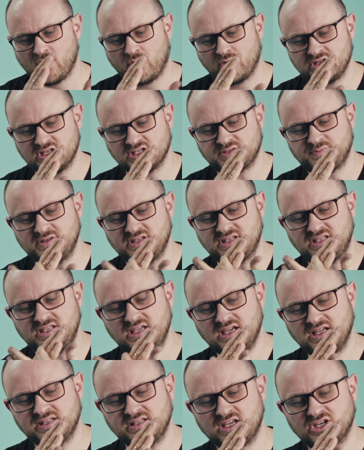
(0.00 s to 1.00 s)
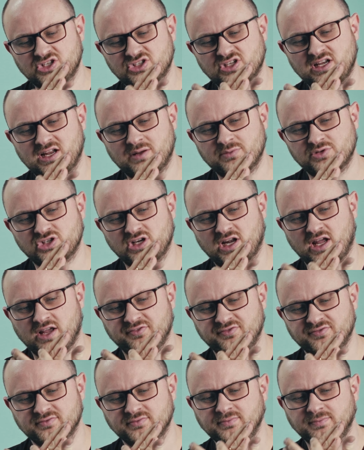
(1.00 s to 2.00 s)
Und jetzt bin ich hier an der Stelle am
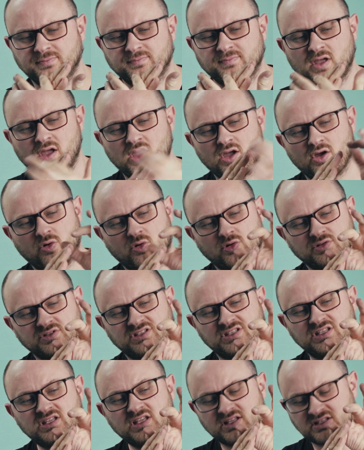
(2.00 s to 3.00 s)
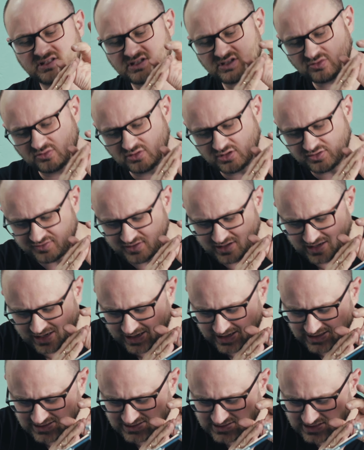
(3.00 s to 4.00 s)
Schleifen und hier ist es ungefähr
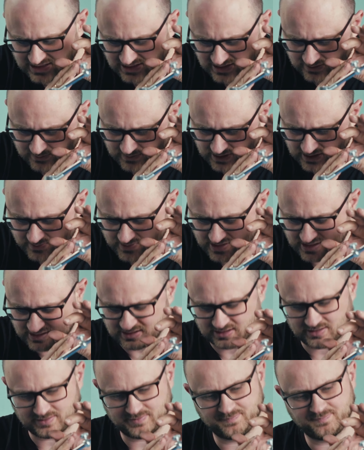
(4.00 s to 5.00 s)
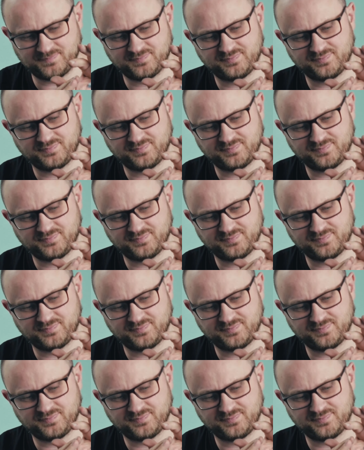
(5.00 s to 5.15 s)
ein Zehntel Millimeter,